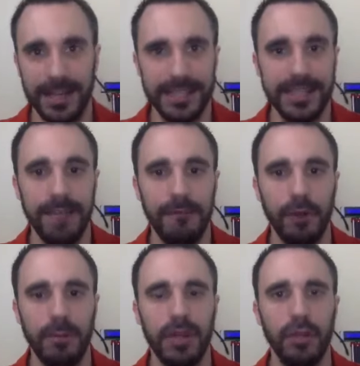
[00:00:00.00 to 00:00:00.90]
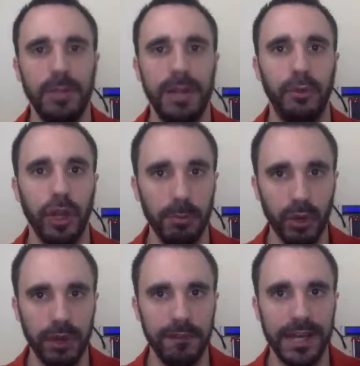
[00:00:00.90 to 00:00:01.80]
que es el formato para poder
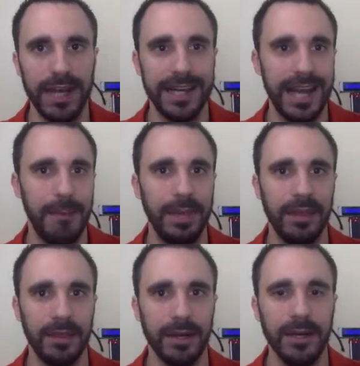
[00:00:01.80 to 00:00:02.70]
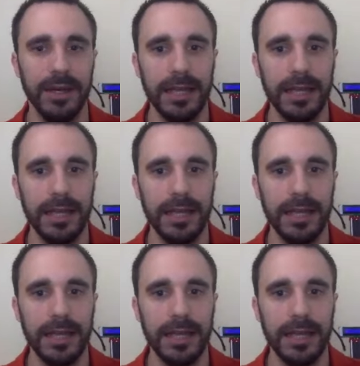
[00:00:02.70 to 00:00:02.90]
modificar la pieza